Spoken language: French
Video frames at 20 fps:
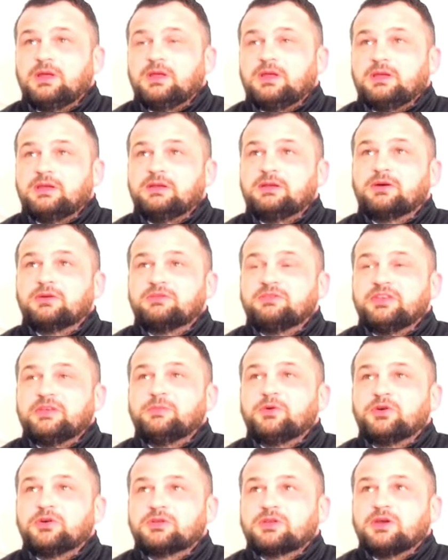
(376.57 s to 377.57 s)
Il a enlevé
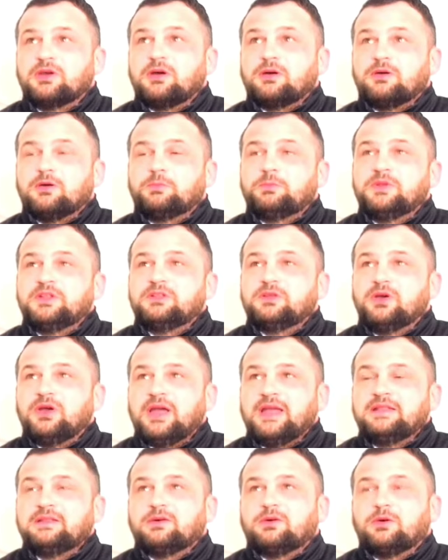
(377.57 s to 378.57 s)
mon cœur rempli de
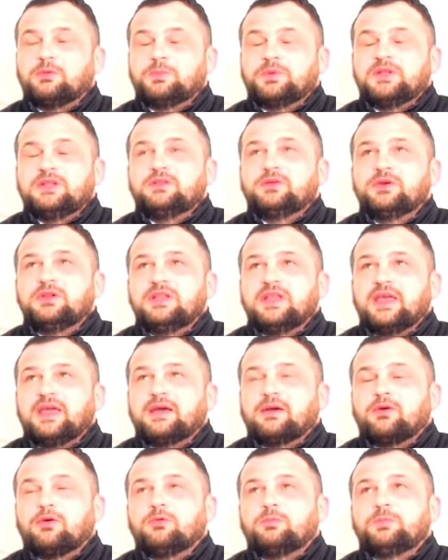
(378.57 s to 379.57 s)
haine, rempli de liens,
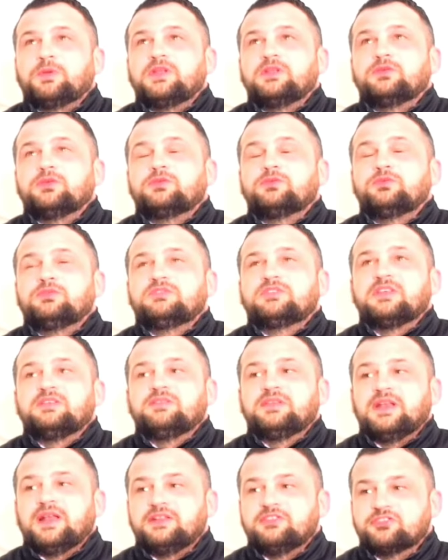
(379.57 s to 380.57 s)
rempli de toutes ces
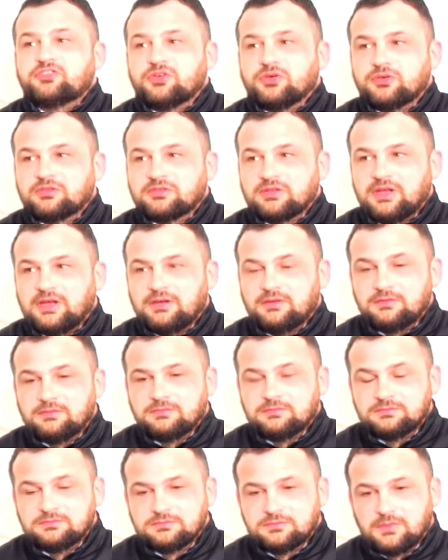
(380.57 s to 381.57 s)
vilaines choses-là.
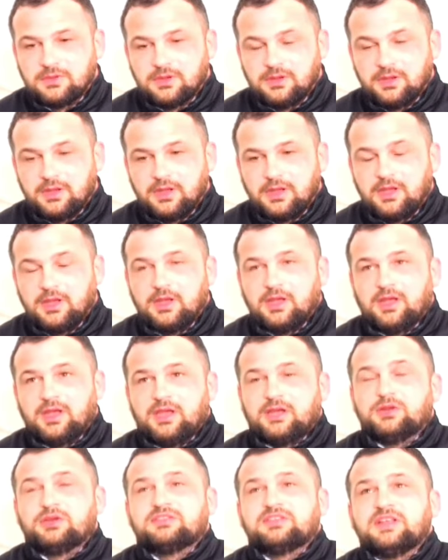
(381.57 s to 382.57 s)
Et
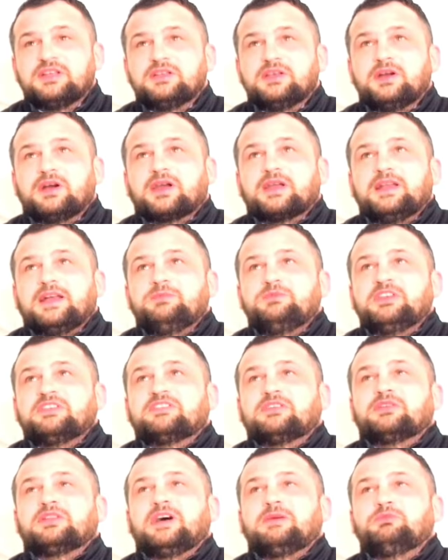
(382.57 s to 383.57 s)
le Seigneur, il a mis son
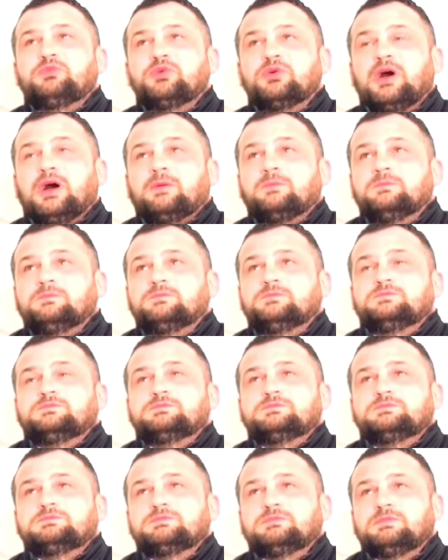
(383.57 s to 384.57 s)
amour.
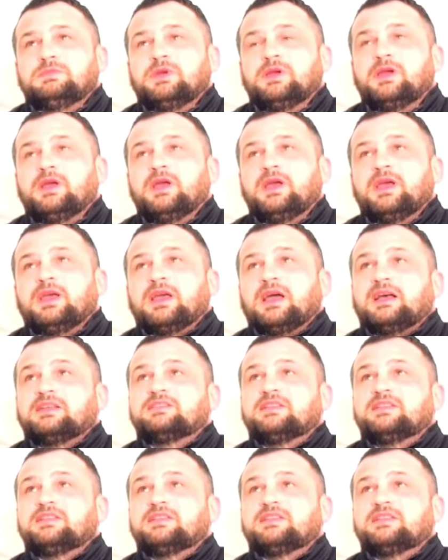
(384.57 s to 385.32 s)
Et à,